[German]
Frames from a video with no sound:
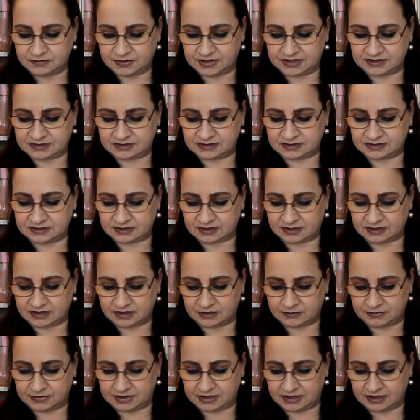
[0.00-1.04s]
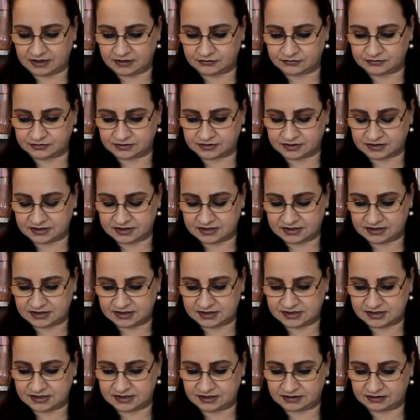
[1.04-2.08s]
Betet daher mehr und
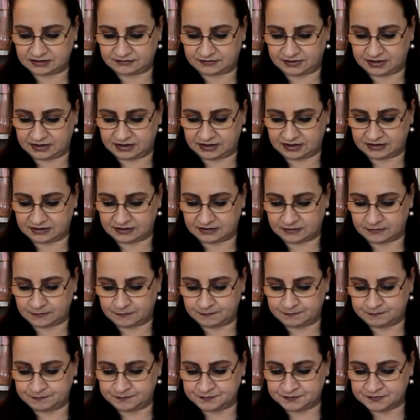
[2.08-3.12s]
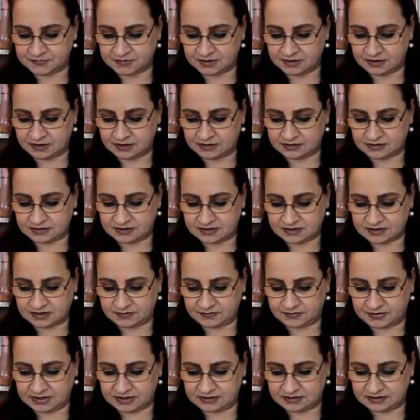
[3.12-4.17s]
kritisiert weniger. Das
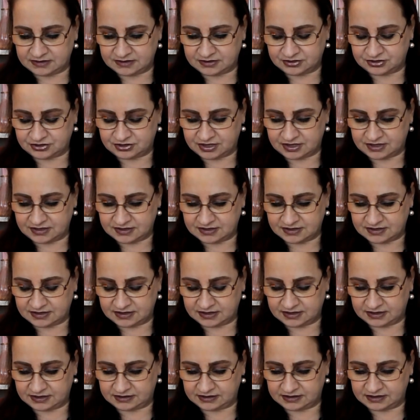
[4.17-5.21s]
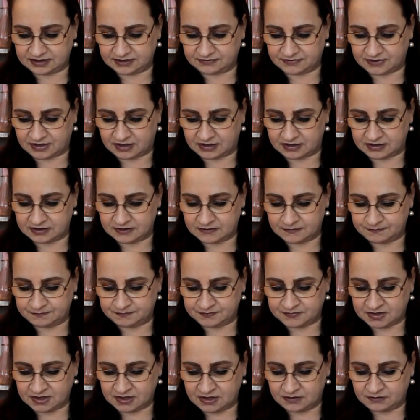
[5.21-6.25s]
Gebet ist stets die richtige Wahl.
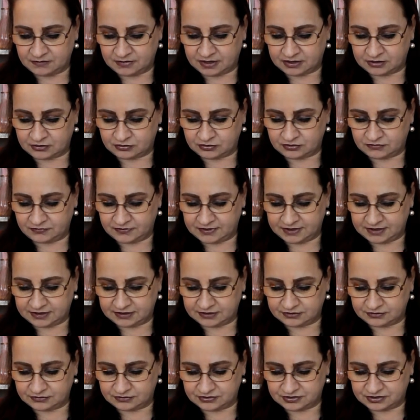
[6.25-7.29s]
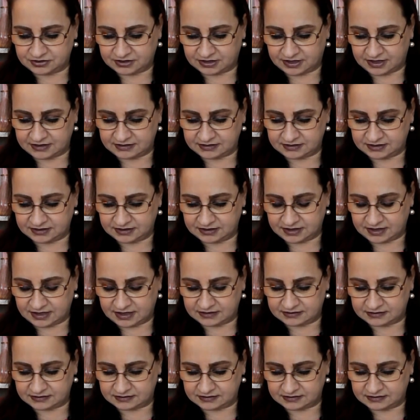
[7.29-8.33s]
Bei Konflikten und
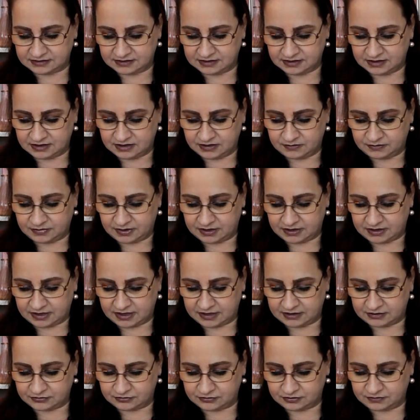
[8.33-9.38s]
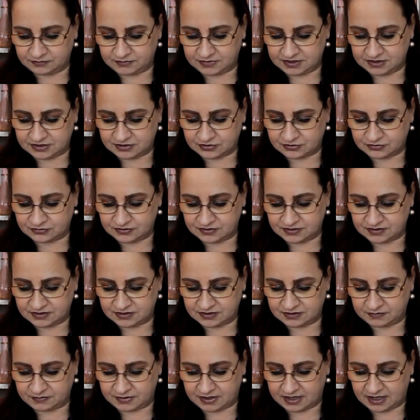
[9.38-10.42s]
Streitigkeiten, bei Neid und
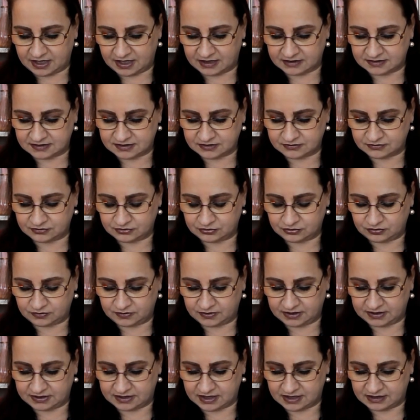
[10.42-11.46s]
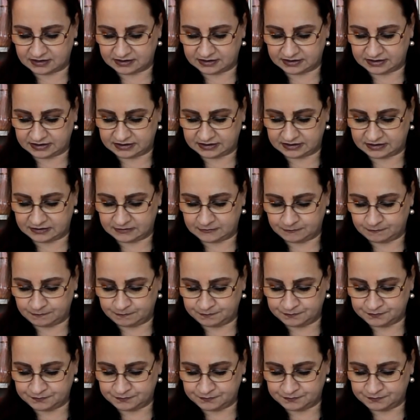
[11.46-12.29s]
Missgunst, bei Hass und übler Nachrede.